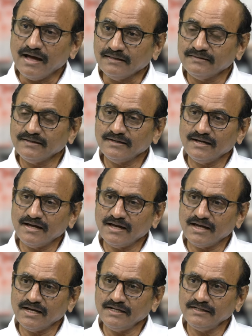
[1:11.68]
అంతగా
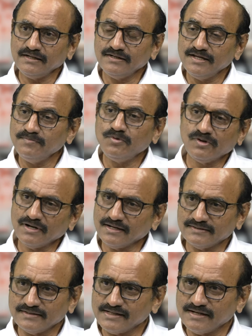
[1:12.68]
ఆయన
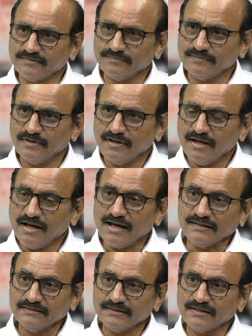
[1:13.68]
డిమోరలైజ్ అయ్యాడు
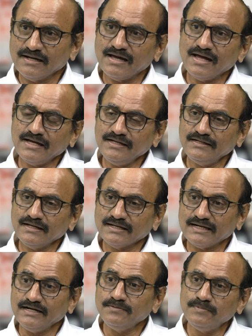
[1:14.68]
అంతగా ఆయన
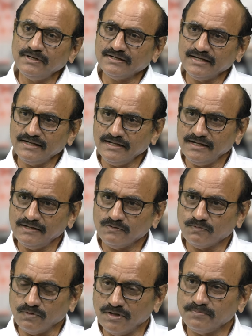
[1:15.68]
క్రెడిబిలిటీని
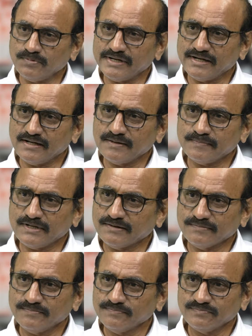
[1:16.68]
కోల్పోయాడు అనమాట
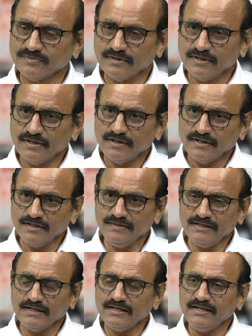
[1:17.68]

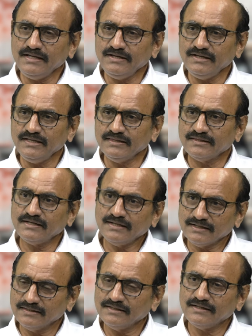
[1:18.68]
ఎందుకని
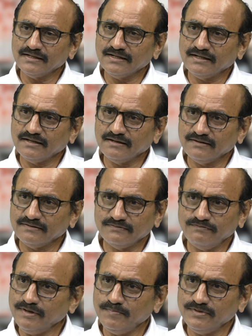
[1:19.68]
తినక తినగా
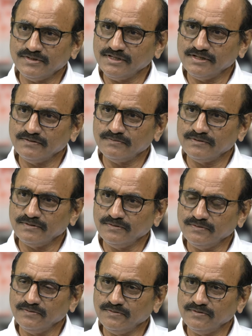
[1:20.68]
వేము తీయగుండు
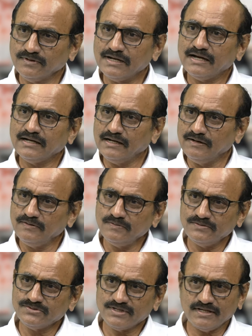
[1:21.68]
గారెలు
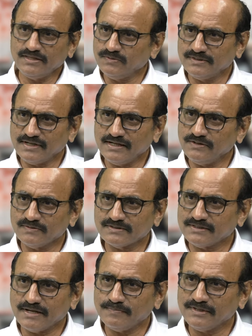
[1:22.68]
చేదవుతాయని ఒక
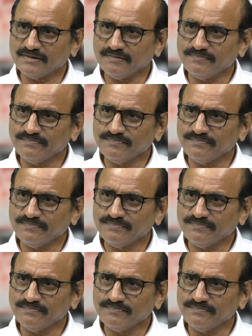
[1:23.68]
సామెత